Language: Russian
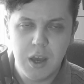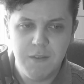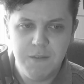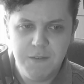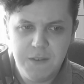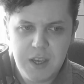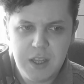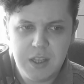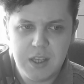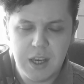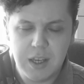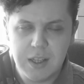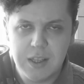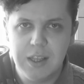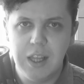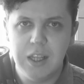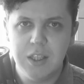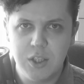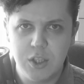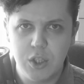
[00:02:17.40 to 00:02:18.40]
Витя
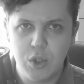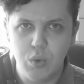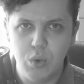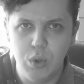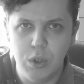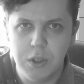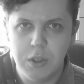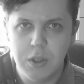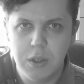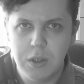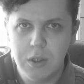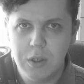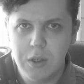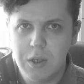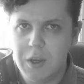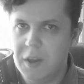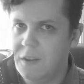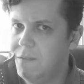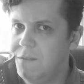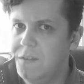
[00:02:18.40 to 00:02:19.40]
танцует.
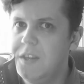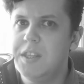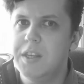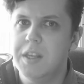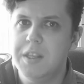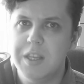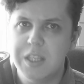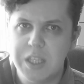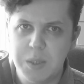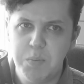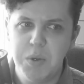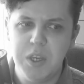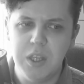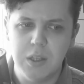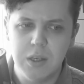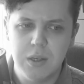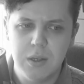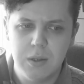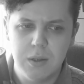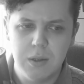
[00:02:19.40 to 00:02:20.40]
Витя не
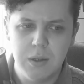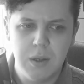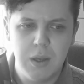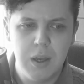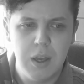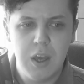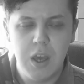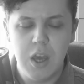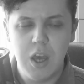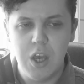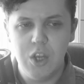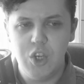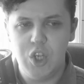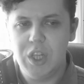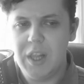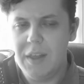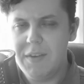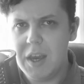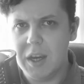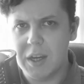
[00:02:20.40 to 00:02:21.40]
спит.
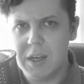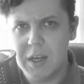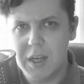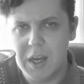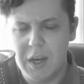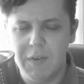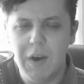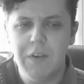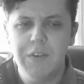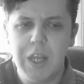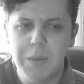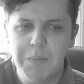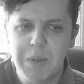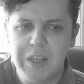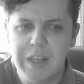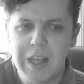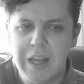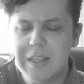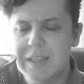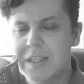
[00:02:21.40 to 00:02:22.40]
Человек во время
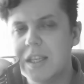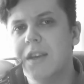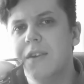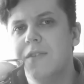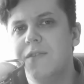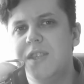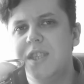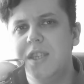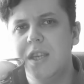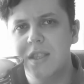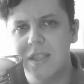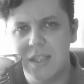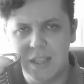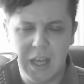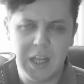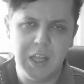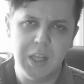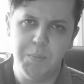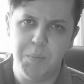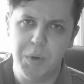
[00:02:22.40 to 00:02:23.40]
танца
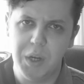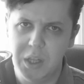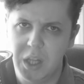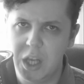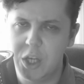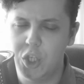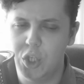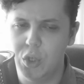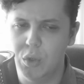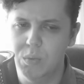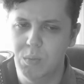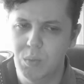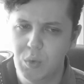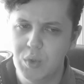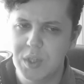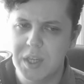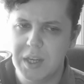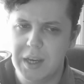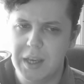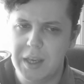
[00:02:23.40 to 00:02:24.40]
всецело поглощен
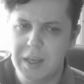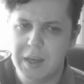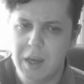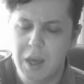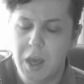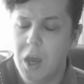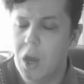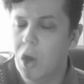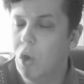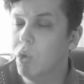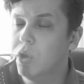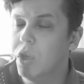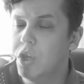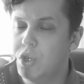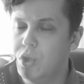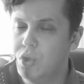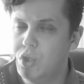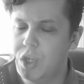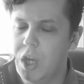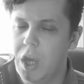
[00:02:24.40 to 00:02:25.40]
музыкой. Он
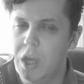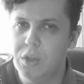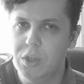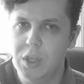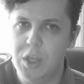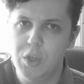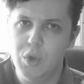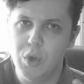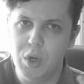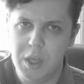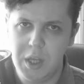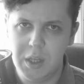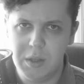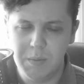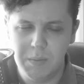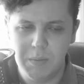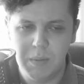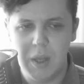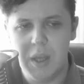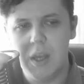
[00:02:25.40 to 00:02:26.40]
ощущает ее
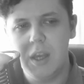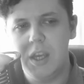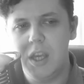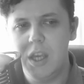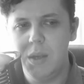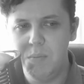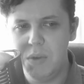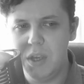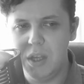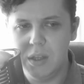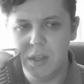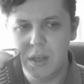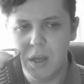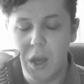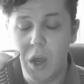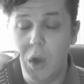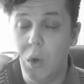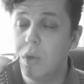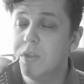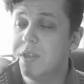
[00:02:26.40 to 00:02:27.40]
ритм и бит.
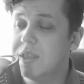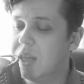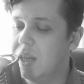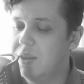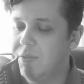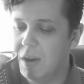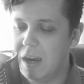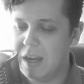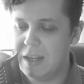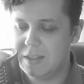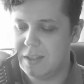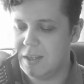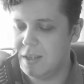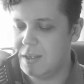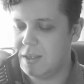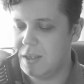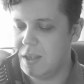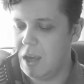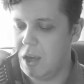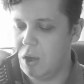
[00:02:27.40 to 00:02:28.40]
Он сливается
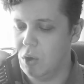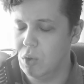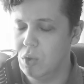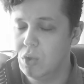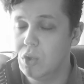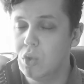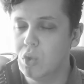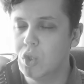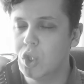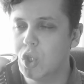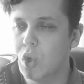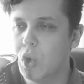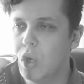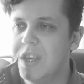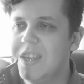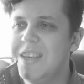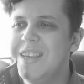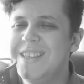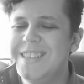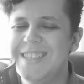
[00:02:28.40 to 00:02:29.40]
с нею
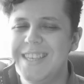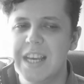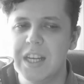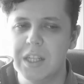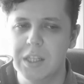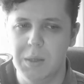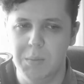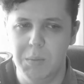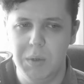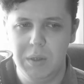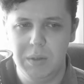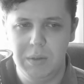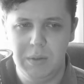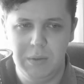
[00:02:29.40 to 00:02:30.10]
душой и телом.